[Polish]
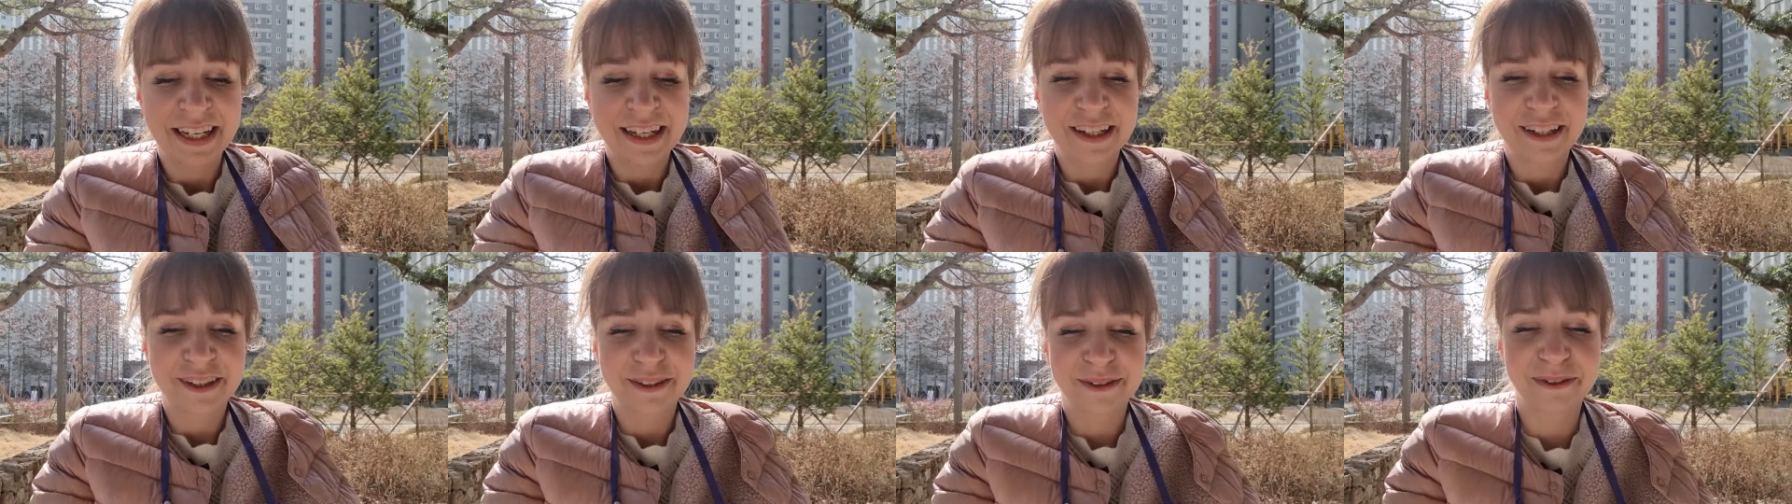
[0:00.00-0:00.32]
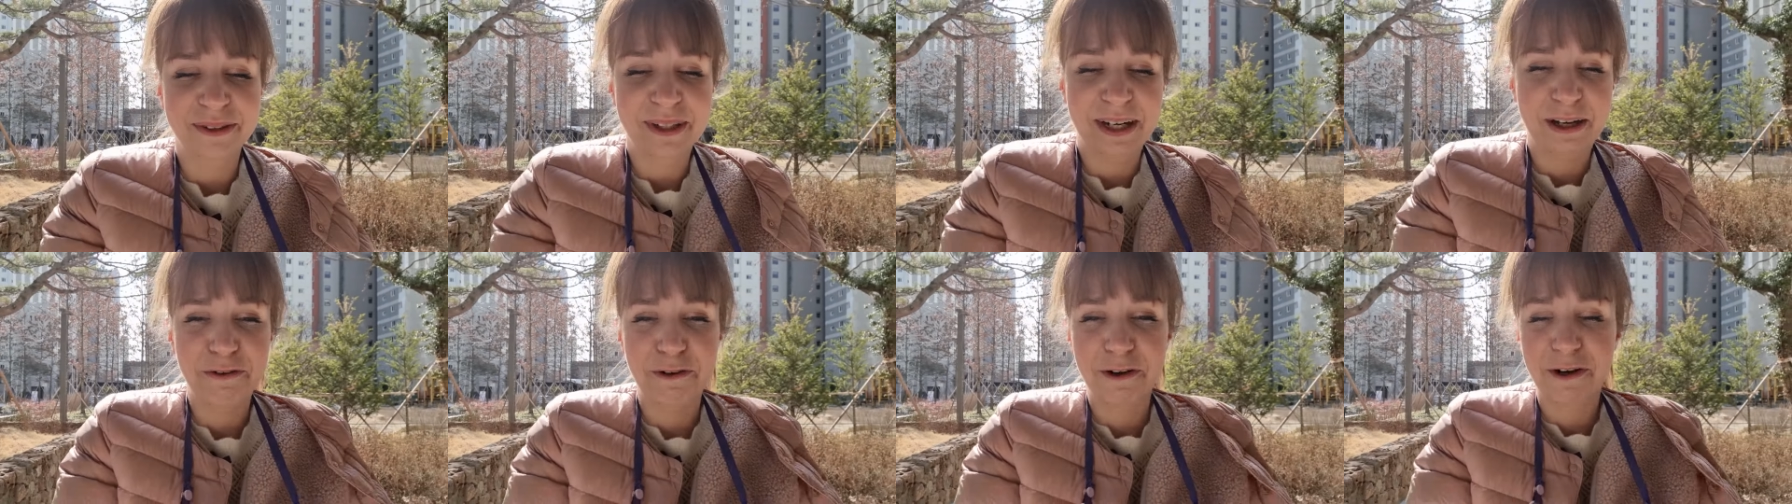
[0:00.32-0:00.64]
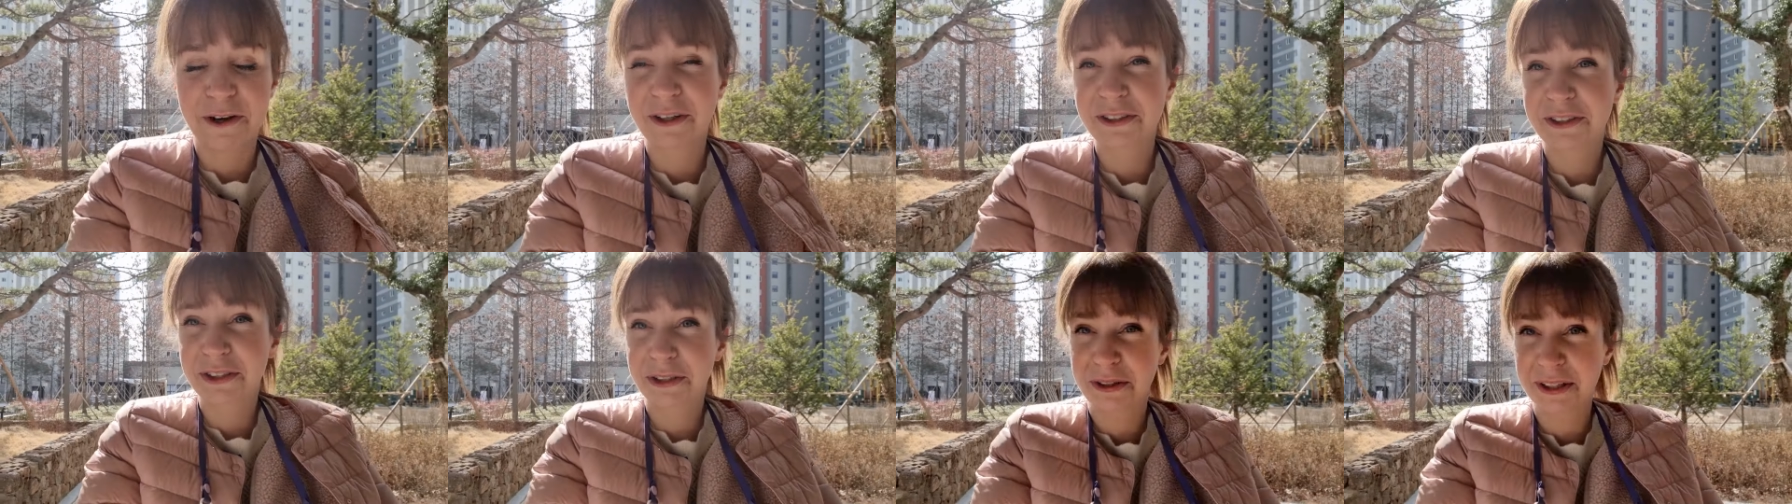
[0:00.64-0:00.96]
które
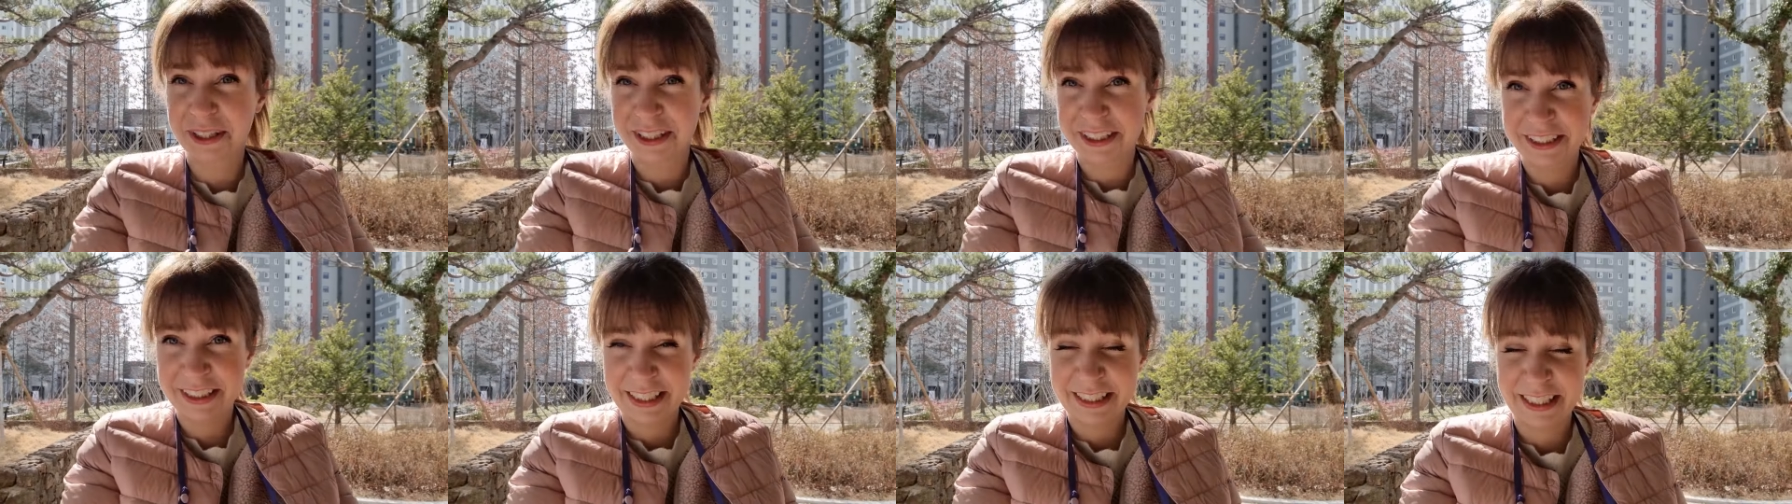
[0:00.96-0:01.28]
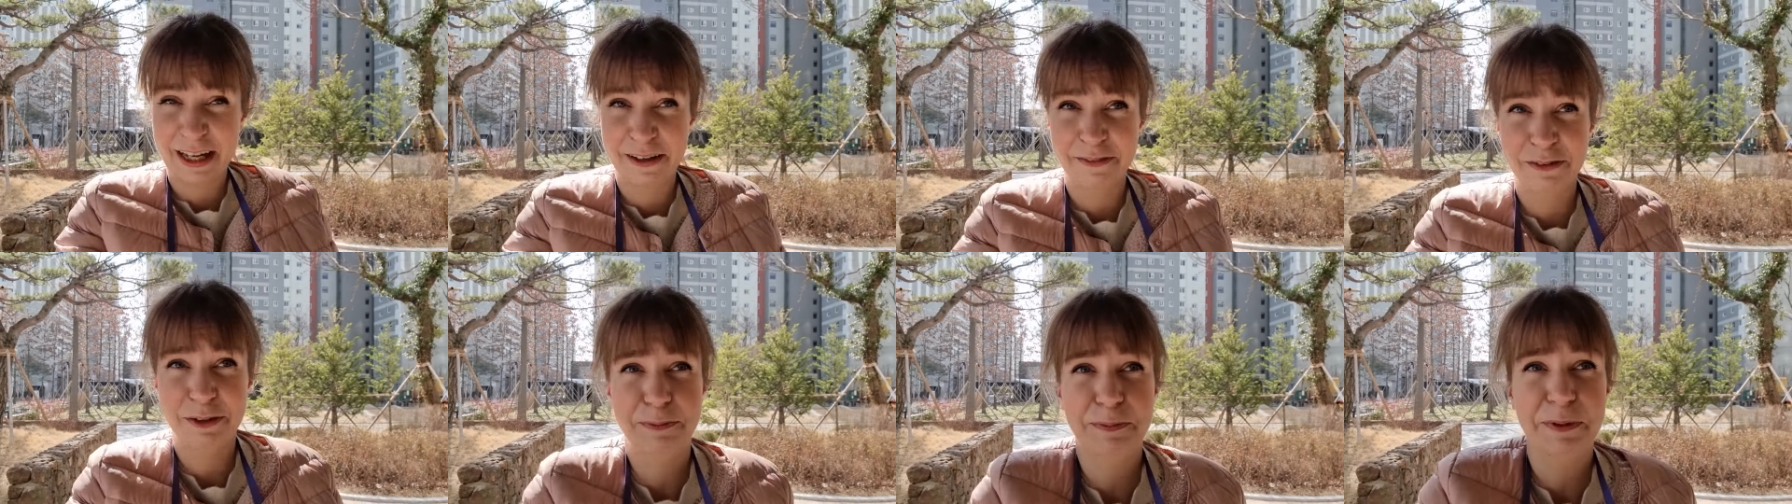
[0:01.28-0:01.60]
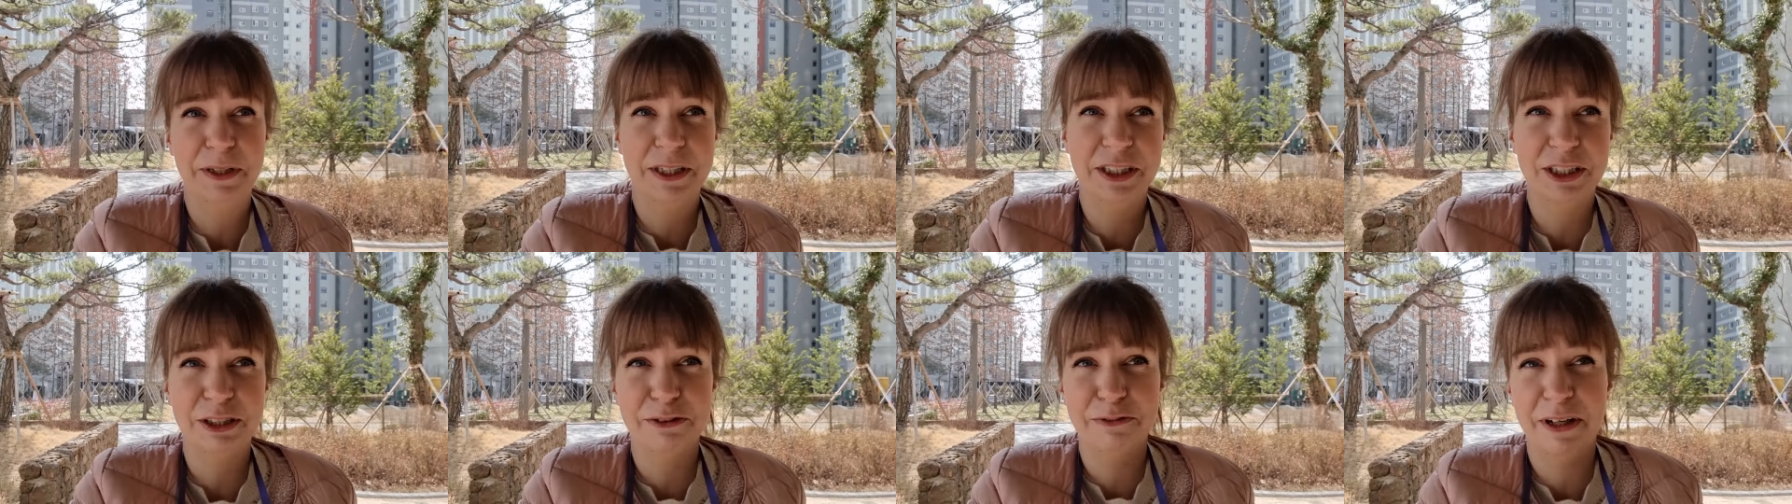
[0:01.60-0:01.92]
wychodziły z siatami
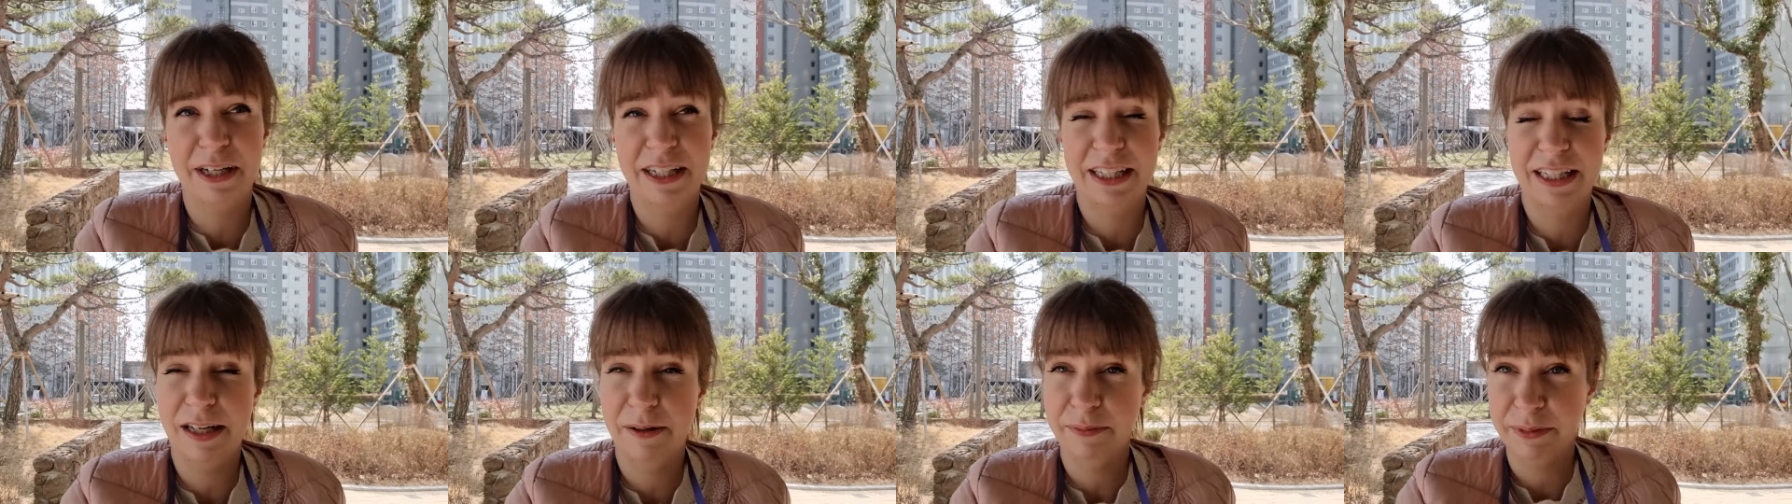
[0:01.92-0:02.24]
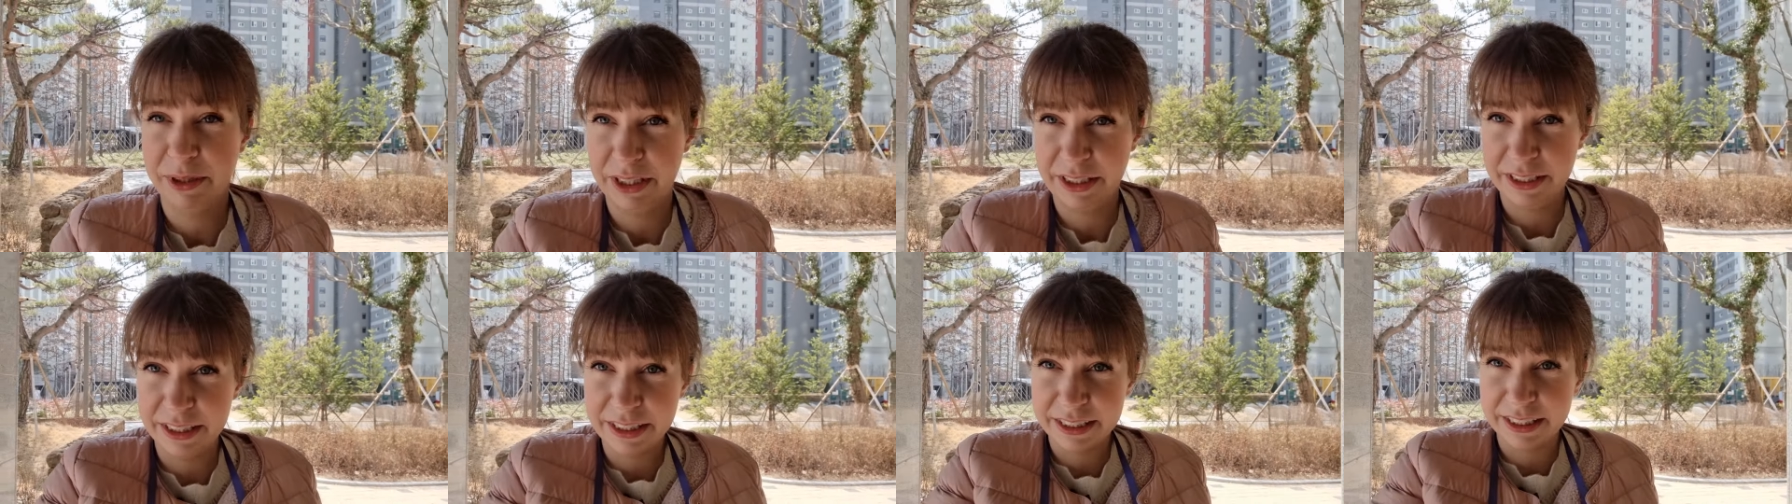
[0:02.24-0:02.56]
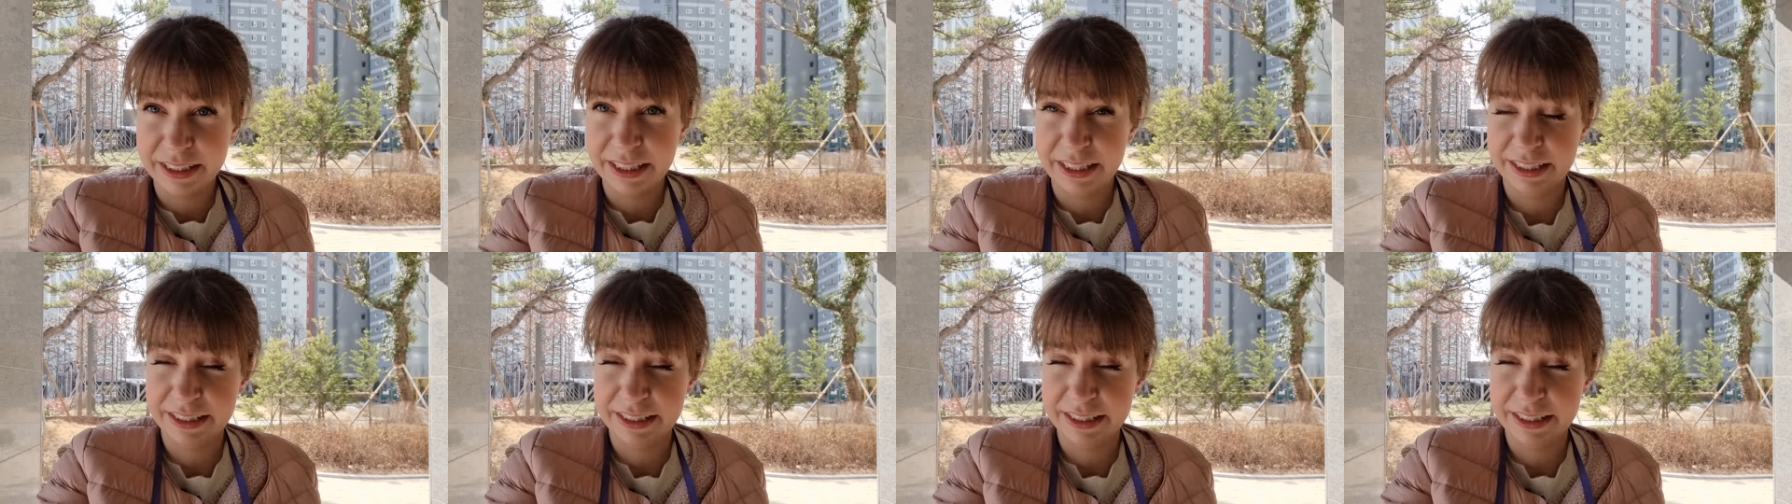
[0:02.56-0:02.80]
pieczywa, a dla mnie nigdy nie